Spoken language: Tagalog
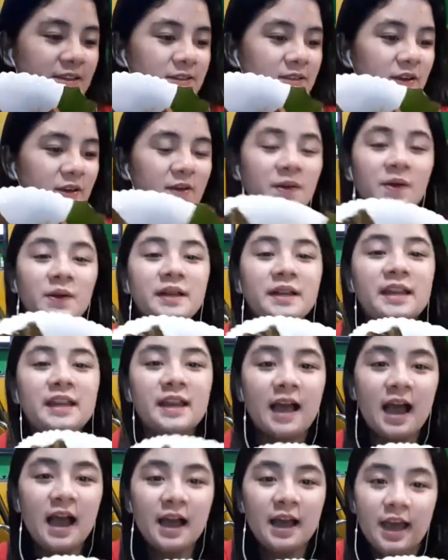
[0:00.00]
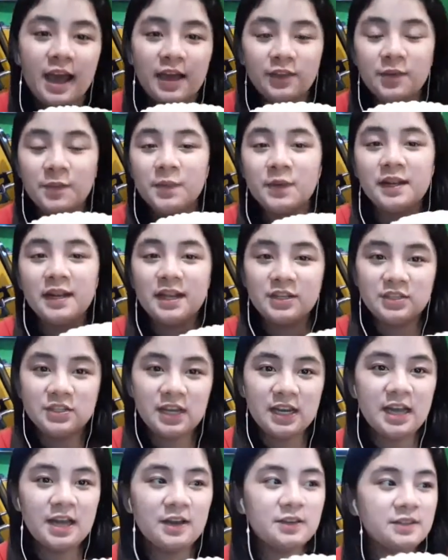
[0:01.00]
So, yung ito pong
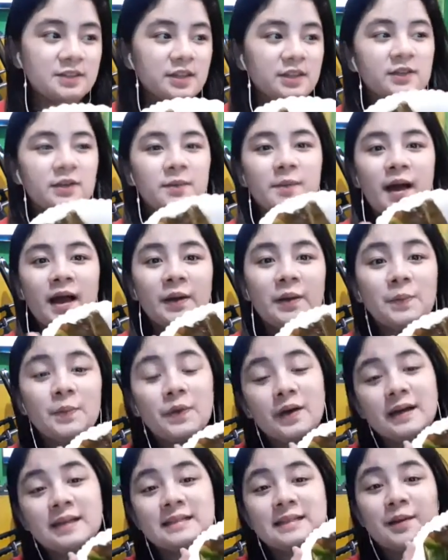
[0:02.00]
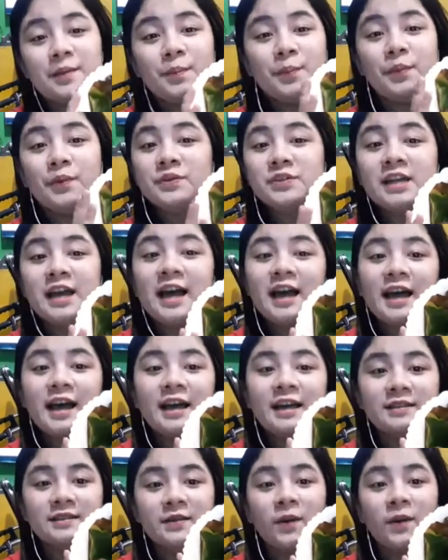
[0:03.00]
lechon house na to, bagong bukas lang po siya.